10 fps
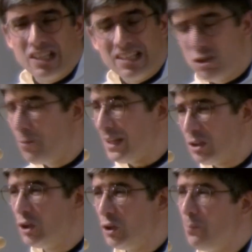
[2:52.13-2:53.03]
y sobre
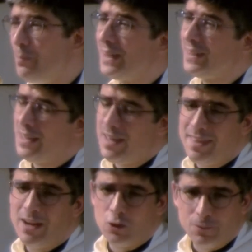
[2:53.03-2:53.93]
todo
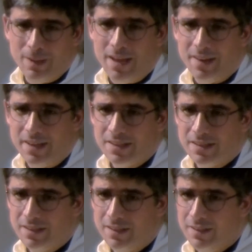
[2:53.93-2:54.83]
pertenece a los padres.